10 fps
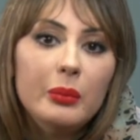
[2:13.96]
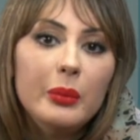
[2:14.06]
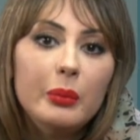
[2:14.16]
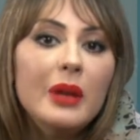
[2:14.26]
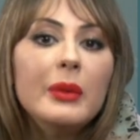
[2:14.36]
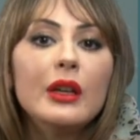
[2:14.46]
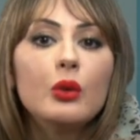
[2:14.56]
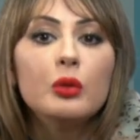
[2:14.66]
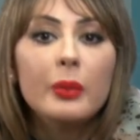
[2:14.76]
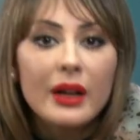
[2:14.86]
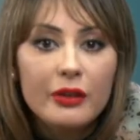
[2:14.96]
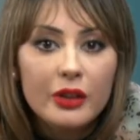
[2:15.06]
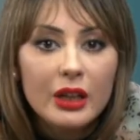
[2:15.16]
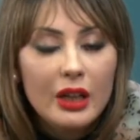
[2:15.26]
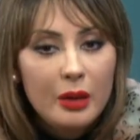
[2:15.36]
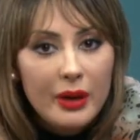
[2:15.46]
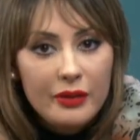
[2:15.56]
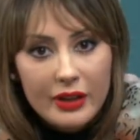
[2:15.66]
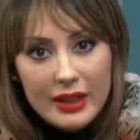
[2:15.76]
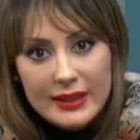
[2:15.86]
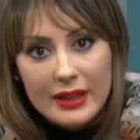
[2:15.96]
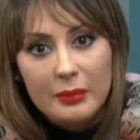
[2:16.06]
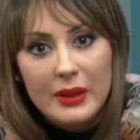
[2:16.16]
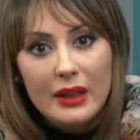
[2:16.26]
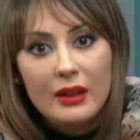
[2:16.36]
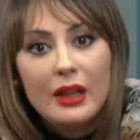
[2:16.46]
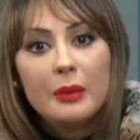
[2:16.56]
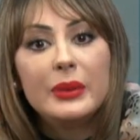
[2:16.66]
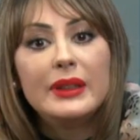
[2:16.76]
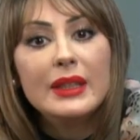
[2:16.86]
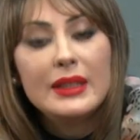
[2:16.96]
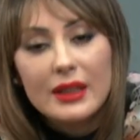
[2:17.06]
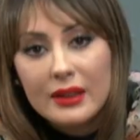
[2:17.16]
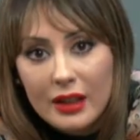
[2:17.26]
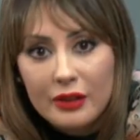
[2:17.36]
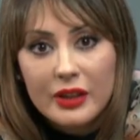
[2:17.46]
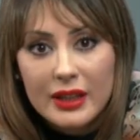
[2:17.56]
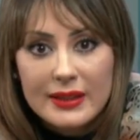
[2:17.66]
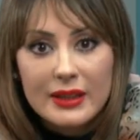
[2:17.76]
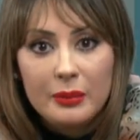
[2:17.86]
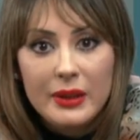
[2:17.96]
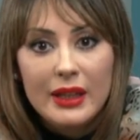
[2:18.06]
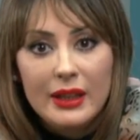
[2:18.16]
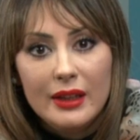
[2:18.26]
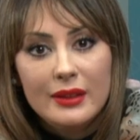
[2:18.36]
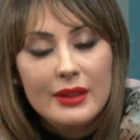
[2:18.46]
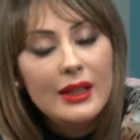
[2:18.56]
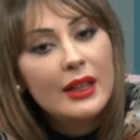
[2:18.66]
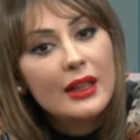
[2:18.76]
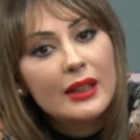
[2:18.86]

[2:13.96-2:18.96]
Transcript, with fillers: بلا ما كيكون مرافق بافكار سلبيه بدلت انا الافكار السلبيه اللي عندي